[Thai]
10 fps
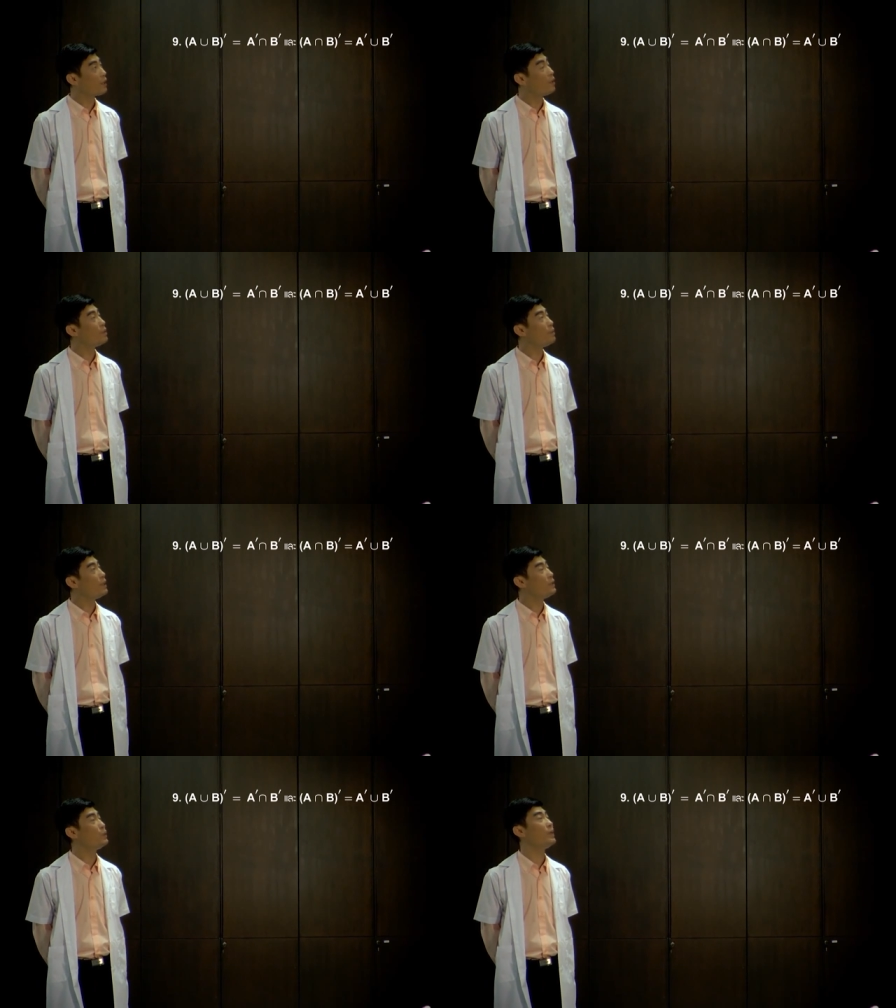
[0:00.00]
A
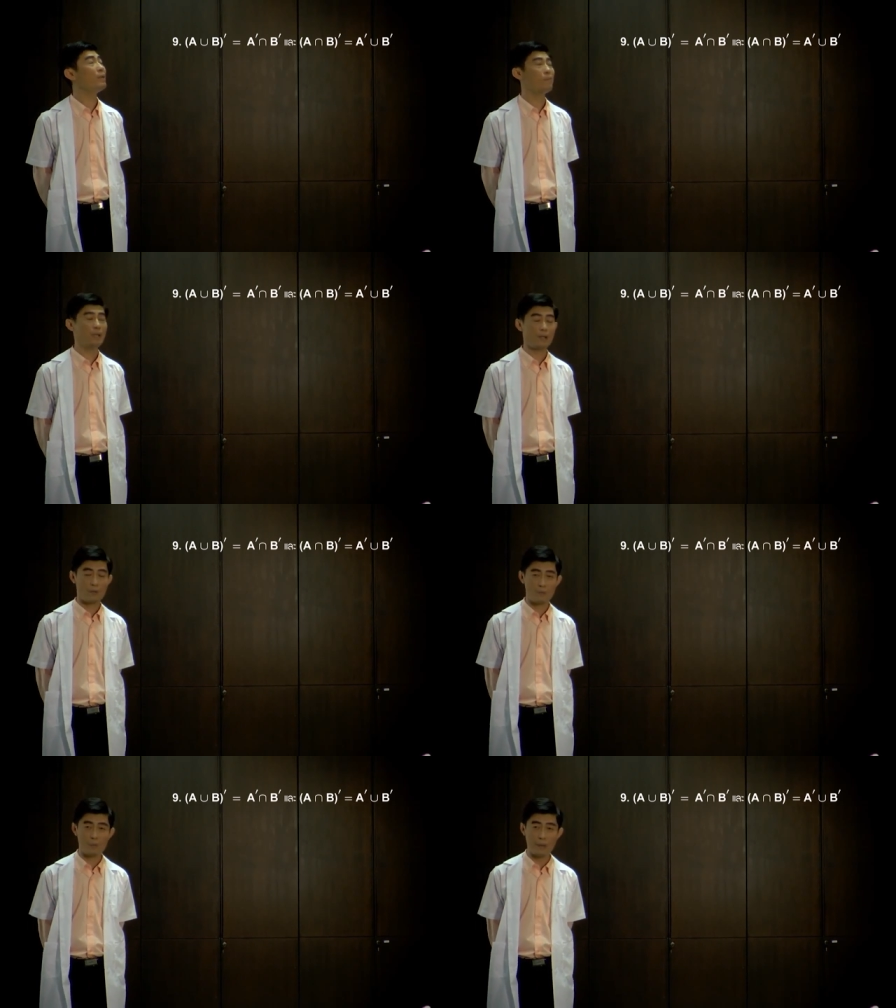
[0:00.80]
complement union B
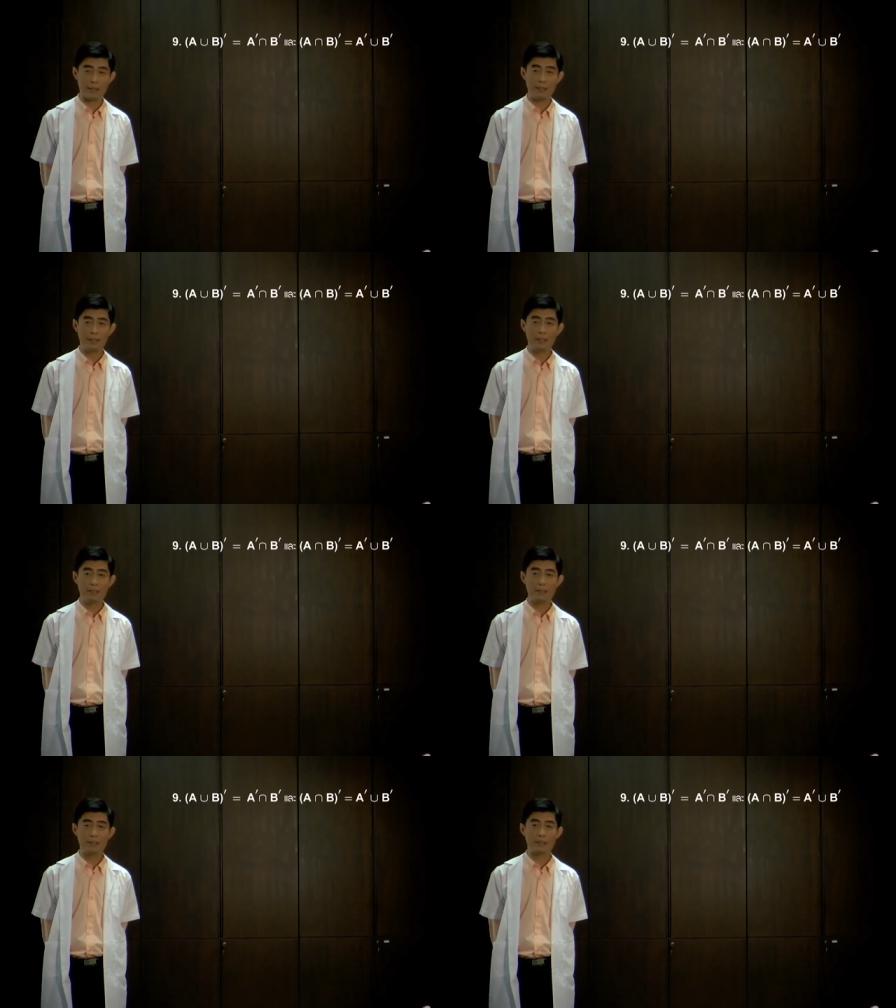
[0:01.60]
complement
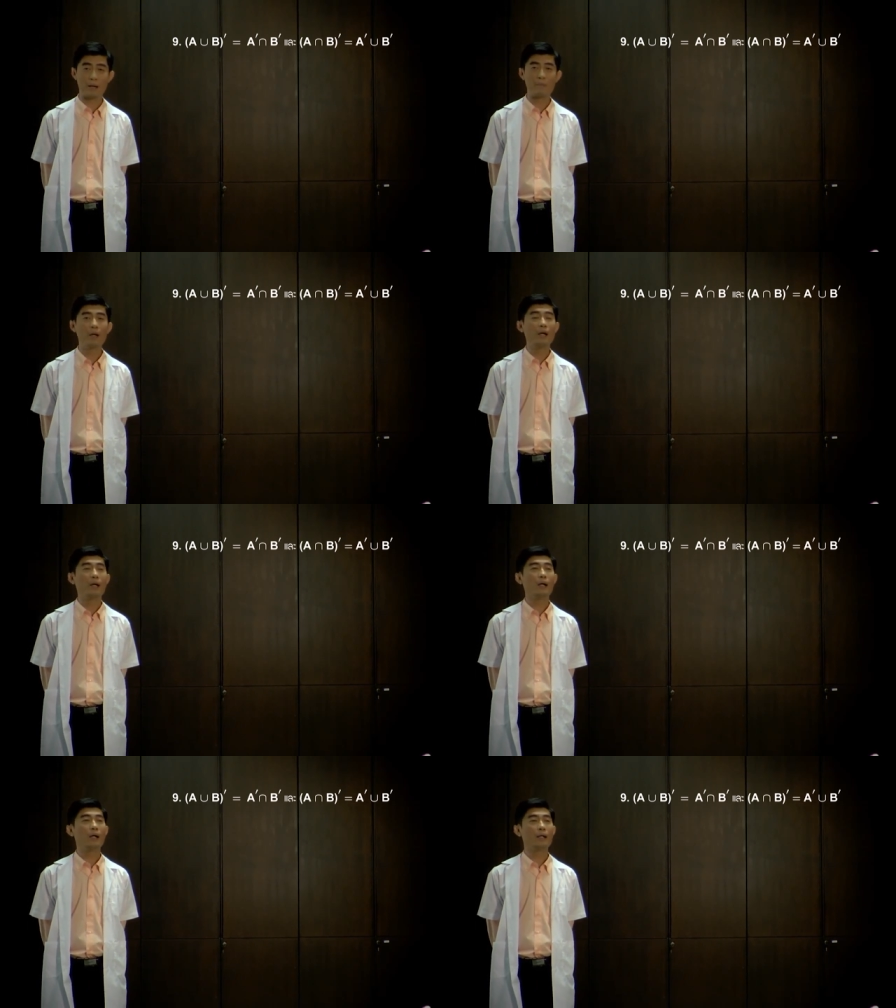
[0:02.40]
นะครับ
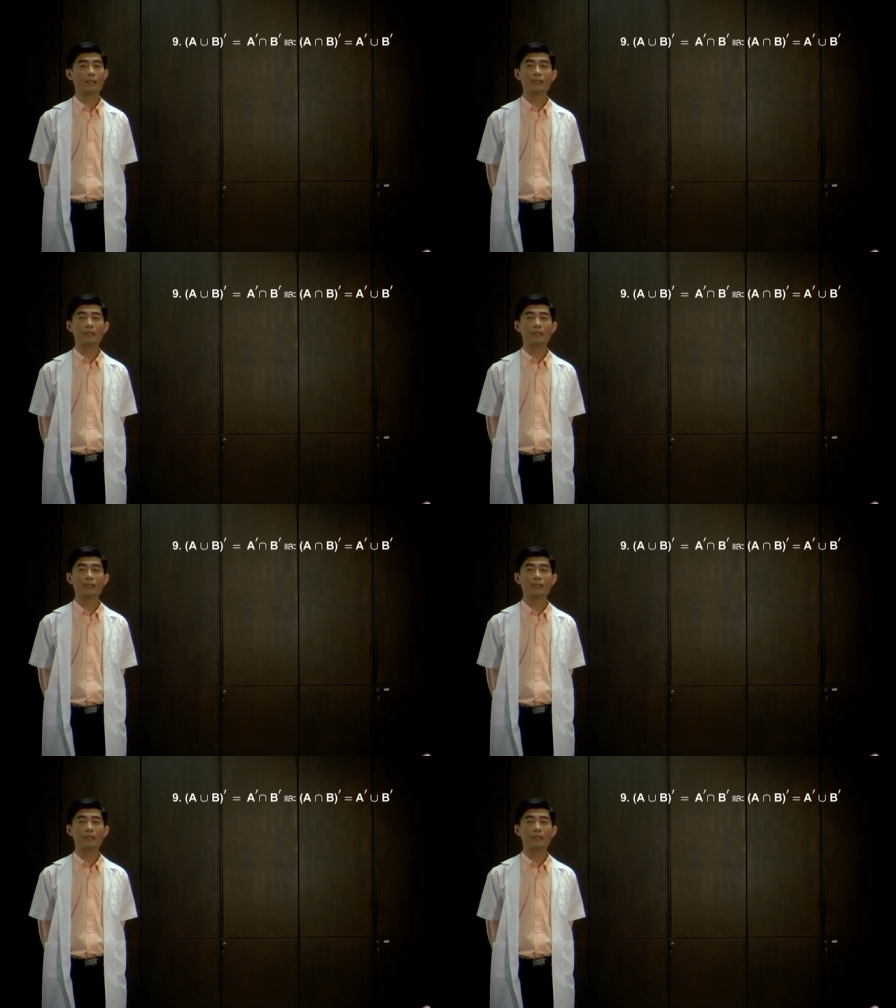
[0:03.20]
ออ